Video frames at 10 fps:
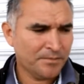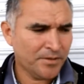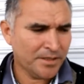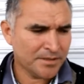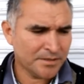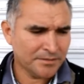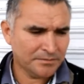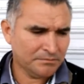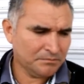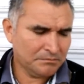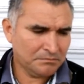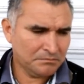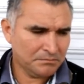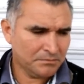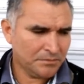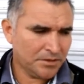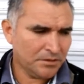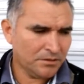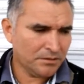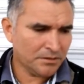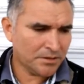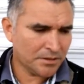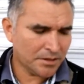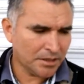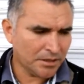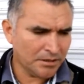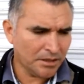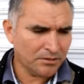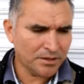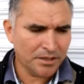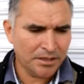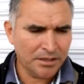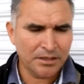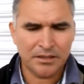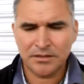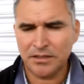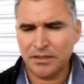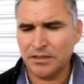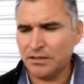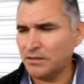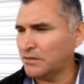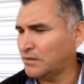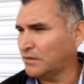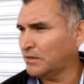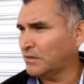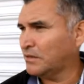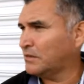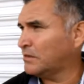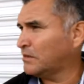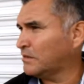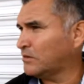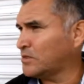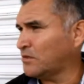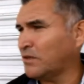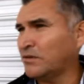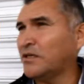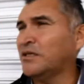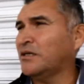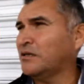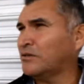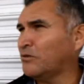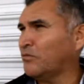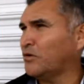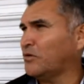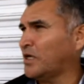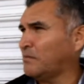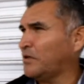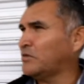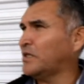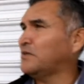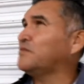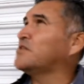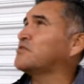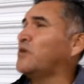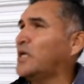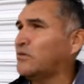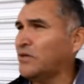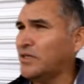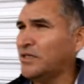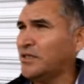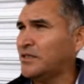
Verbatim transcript: Pues nos atendieron ahí, este, nos llevaron ahí como a un, edificio alto ahí,